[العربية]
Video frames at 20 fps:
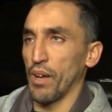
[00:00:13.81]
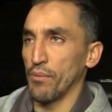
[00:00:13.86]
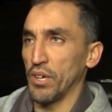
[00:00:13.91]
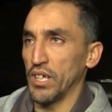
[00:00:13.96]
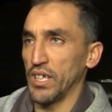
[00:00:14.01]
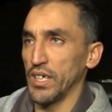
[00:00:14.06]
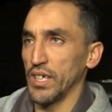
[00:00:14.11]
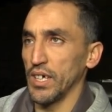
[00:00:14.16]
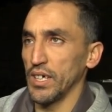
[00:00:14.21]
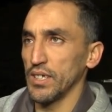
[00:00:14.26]

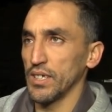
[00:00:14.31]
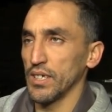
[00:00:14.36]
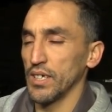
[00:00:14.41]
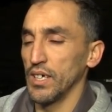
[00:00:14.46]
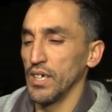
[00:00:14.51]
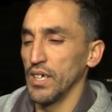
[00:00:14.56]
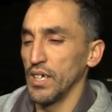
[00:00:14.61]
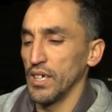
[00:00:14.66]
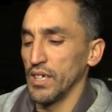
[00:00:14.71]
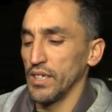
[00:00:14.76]
عمليات
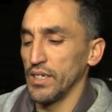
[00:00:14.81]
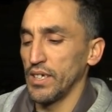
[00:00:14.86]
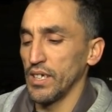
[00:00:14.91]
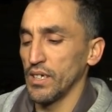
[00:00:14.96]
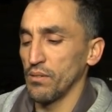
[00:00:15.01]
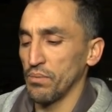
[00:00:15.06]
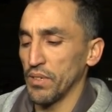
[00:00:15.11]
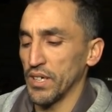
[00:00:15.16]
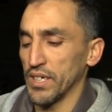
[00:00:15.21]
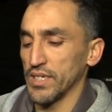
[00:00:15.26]

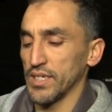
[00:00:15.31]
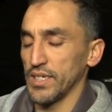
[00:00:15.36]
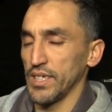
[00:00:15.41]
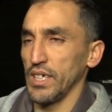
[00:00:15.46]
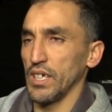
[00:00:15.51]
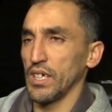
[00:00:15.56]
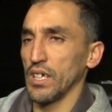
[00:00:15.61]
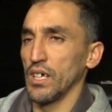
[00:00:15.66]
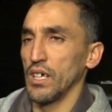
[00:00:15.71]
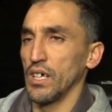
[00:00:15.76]
تدير
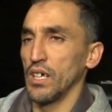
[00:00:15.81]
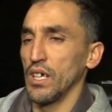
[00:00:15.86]
البلاستيك